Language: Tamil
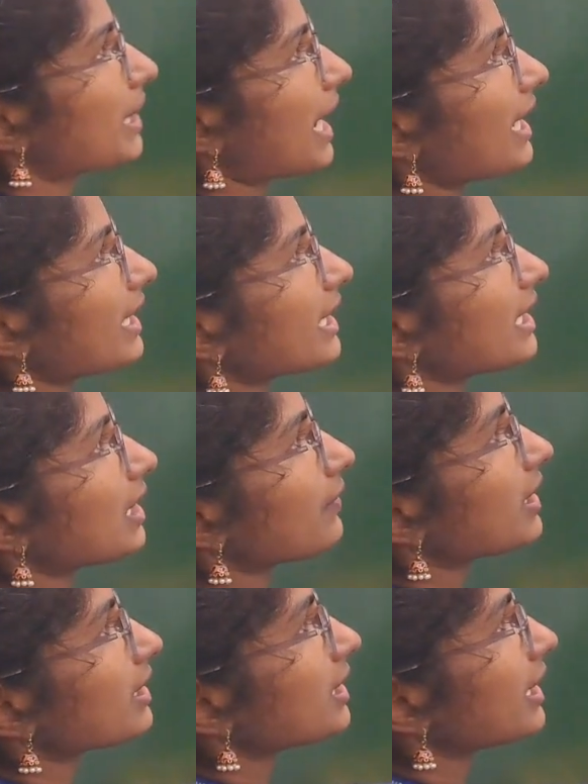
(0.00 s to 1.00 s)

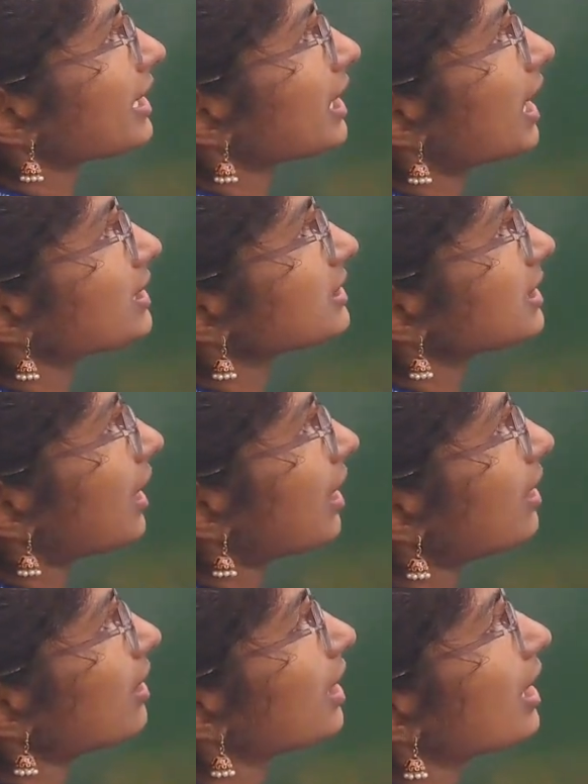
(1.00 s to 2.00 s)
ப்ராக்கெட்டில் வருது இல்லைங்களா
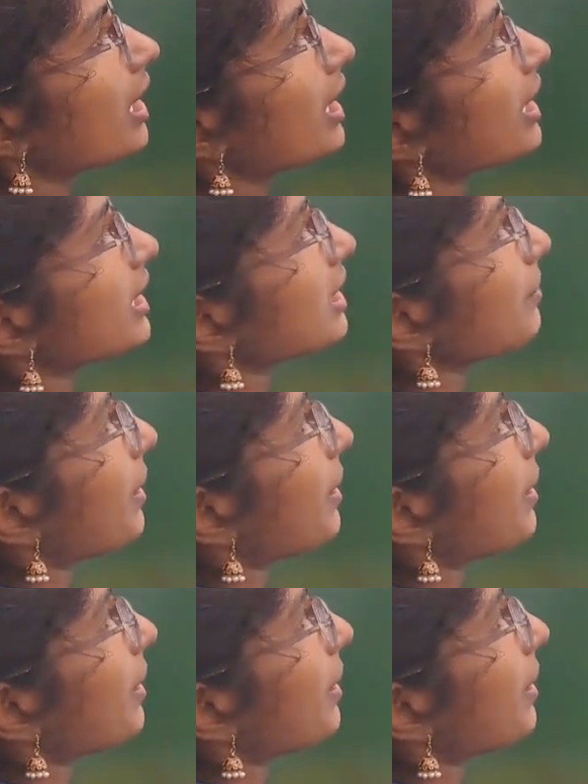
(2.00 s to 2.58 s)
அதுதான் இந்த